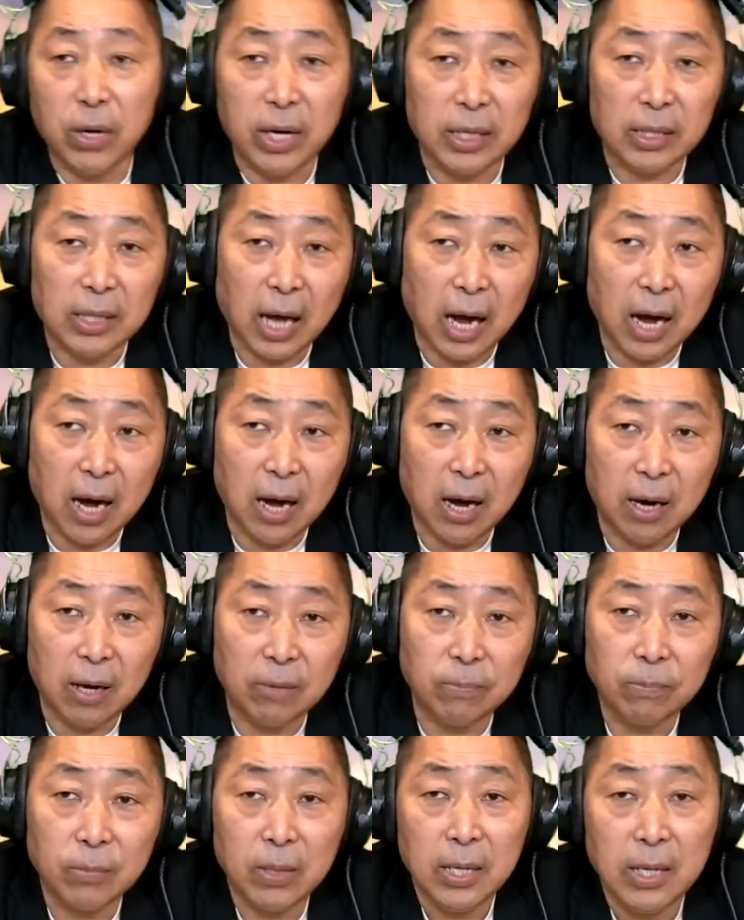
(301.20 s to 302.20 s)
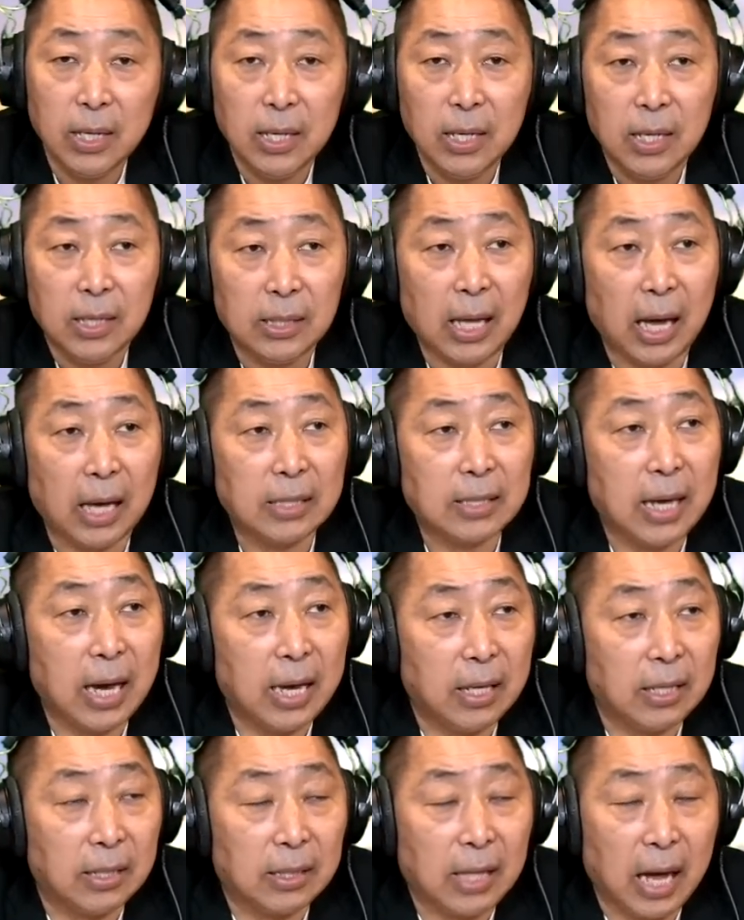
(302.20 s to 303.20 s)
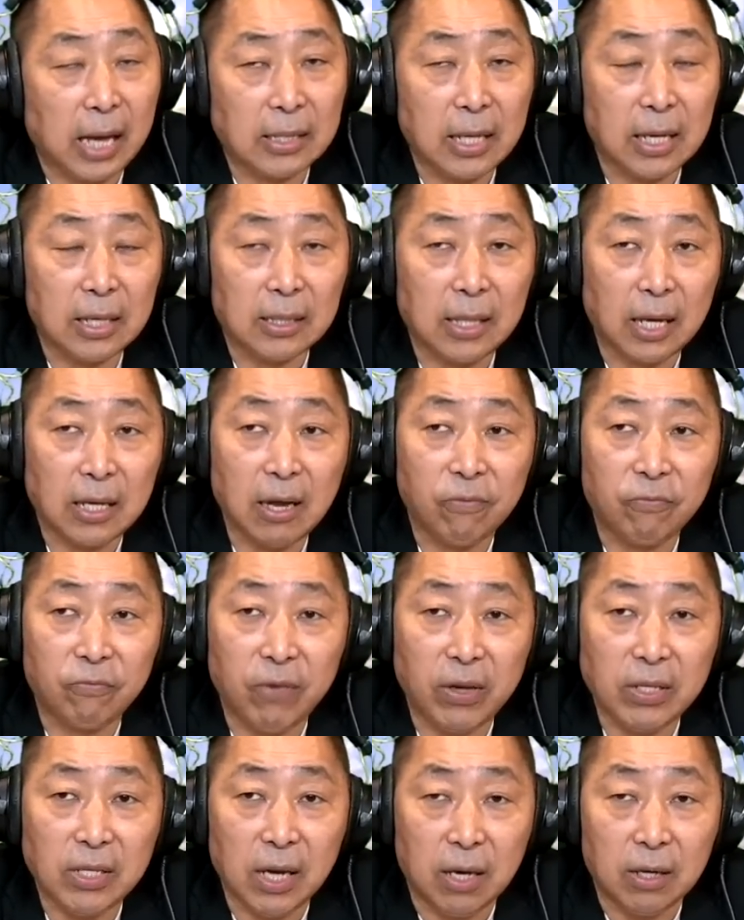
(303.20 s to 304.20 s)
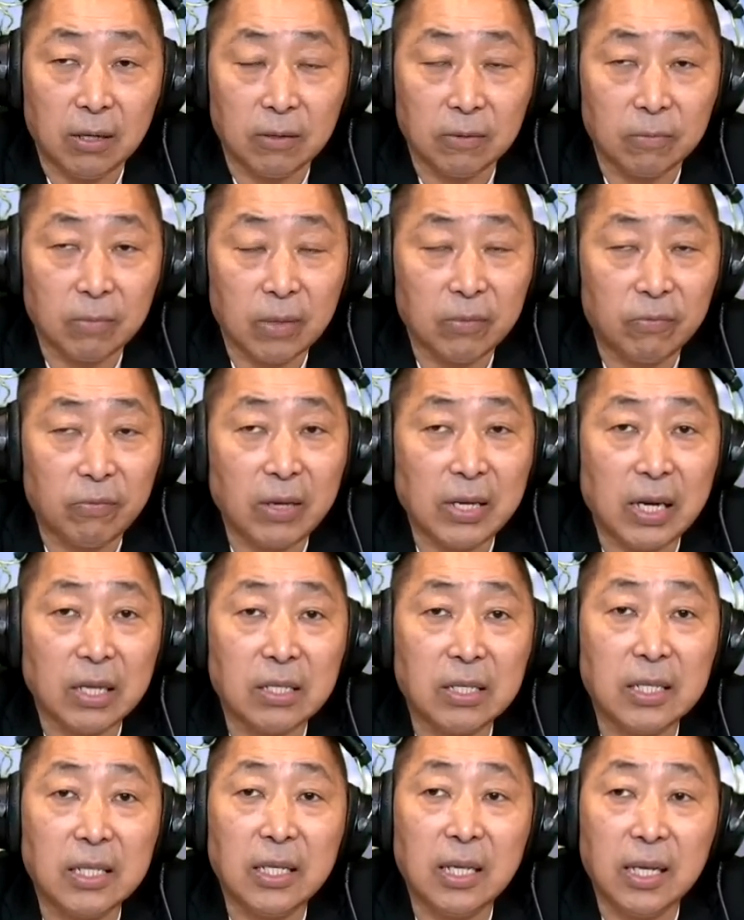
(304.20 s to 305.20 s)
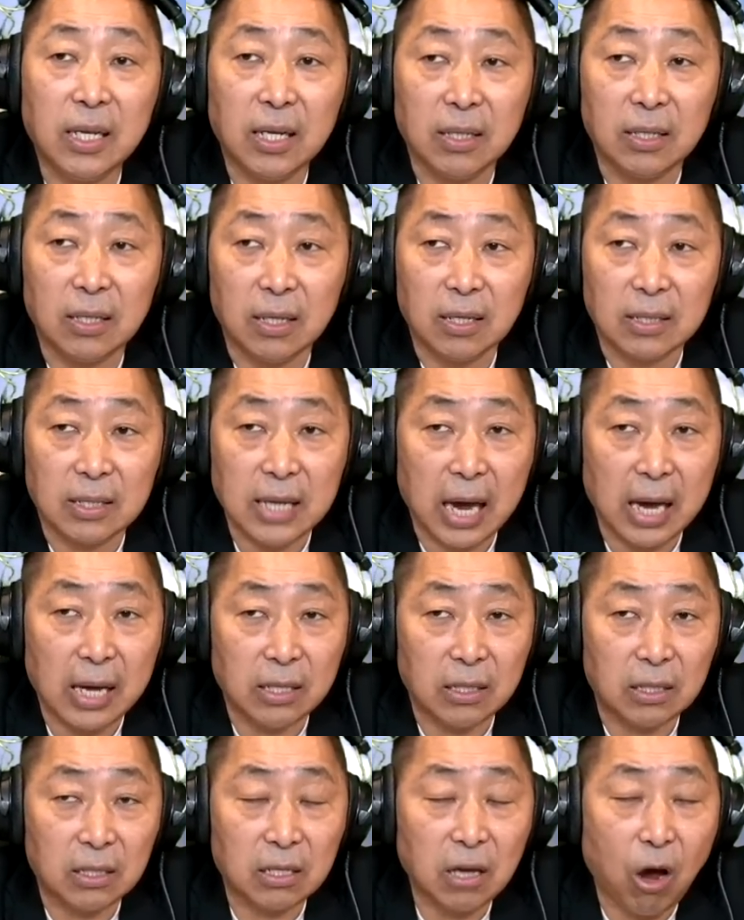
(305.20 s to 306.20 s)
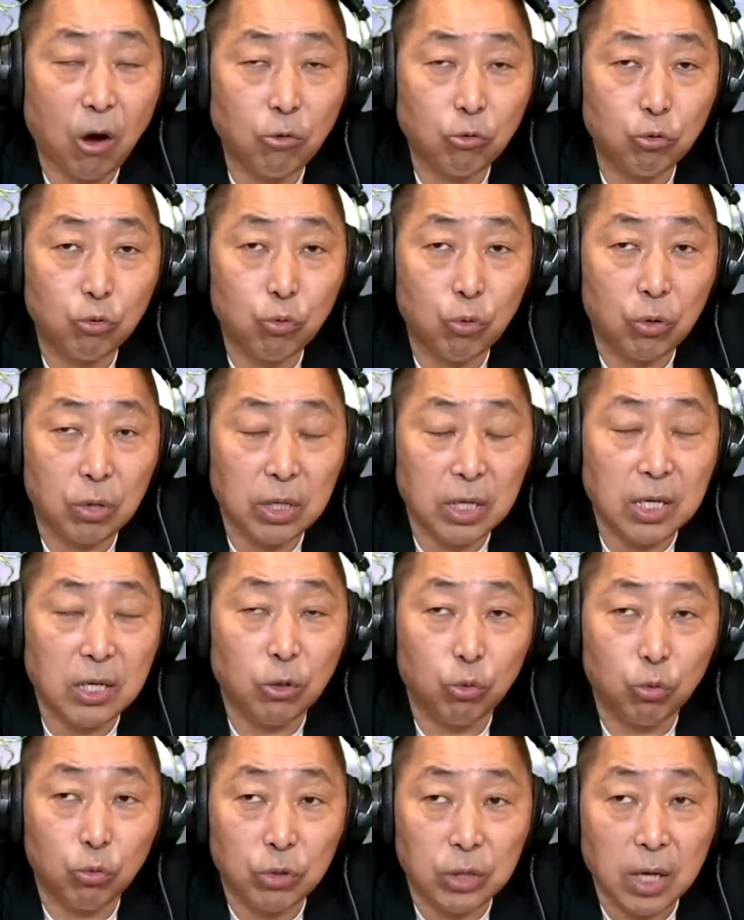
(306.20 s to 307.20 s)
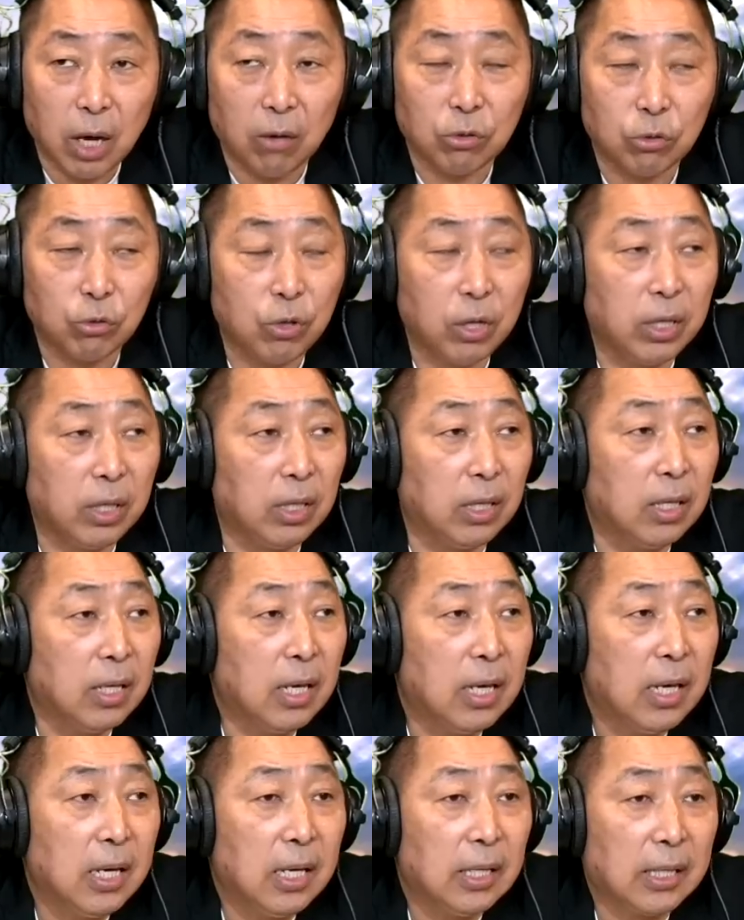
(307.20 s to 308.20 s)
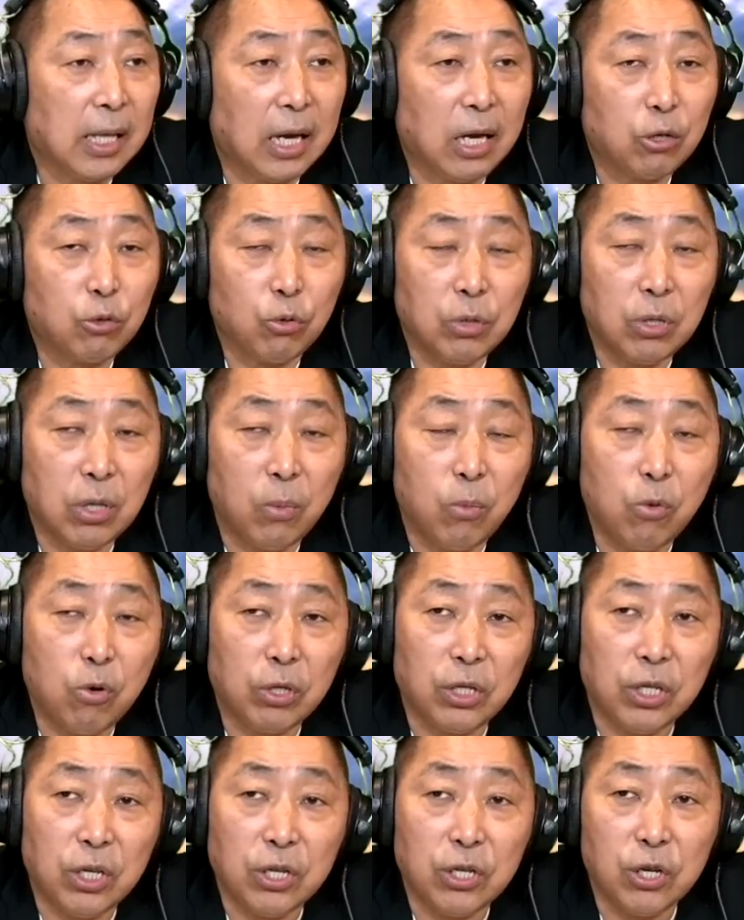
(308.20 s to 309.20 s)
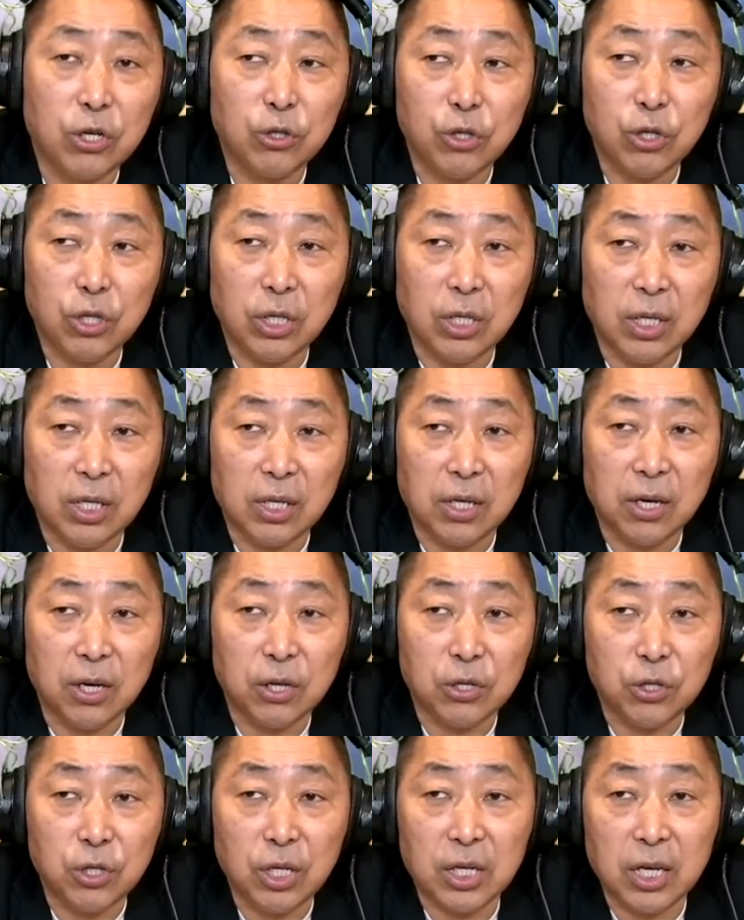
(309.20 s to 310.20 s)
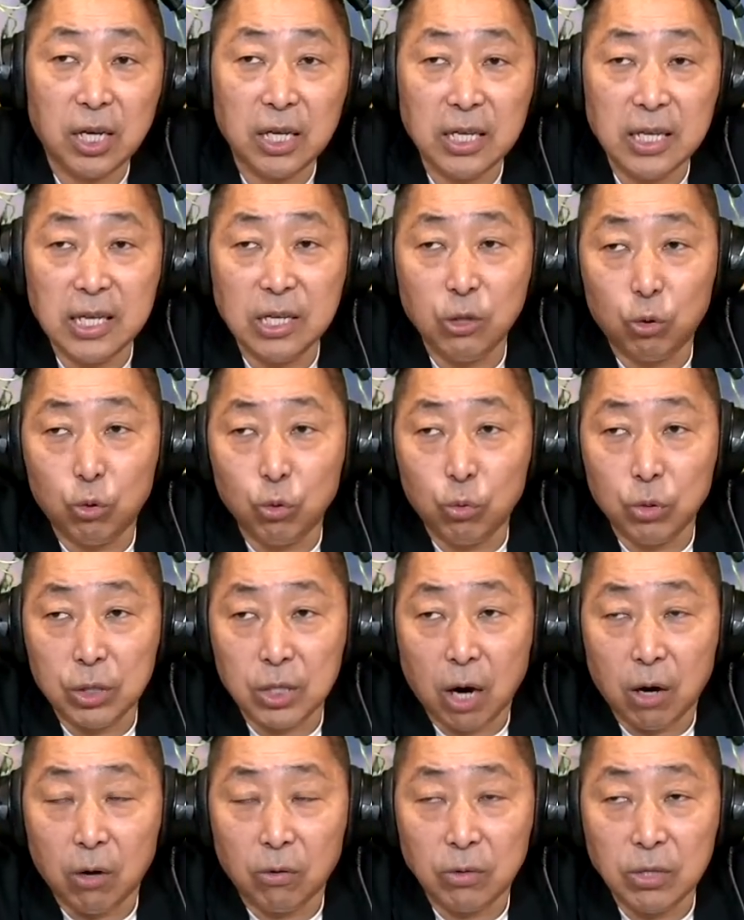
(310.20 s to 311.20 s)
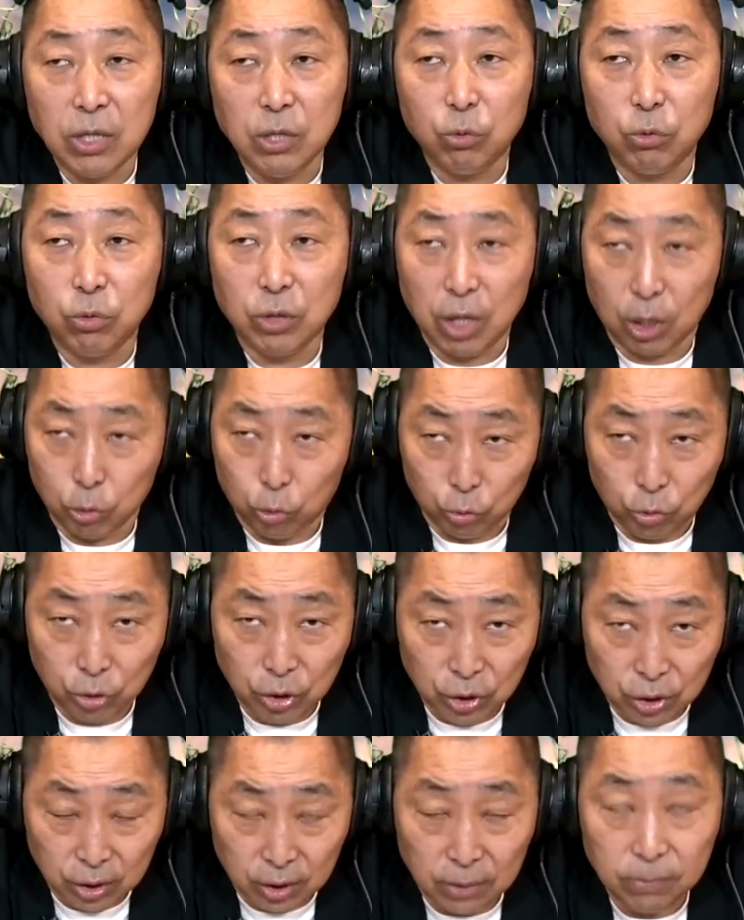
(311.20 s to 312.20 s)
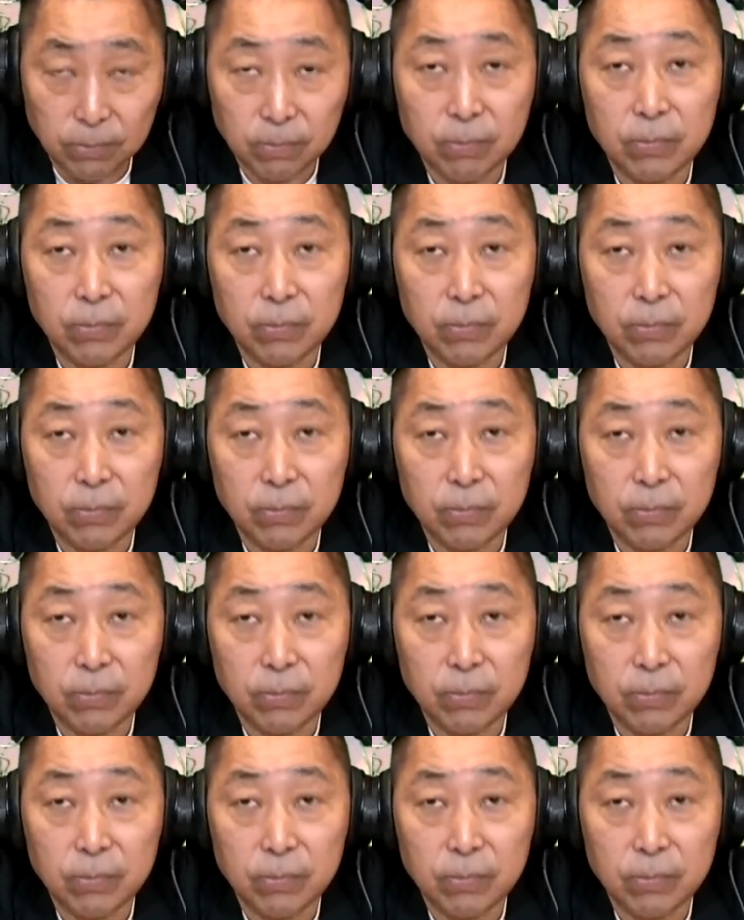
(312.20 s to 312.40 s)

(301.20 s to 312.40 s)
为他他在他在他在非常非常激烈的在操作印度教，所以大家说呢，莫迪呢是一个是一个印度教印度教主义者。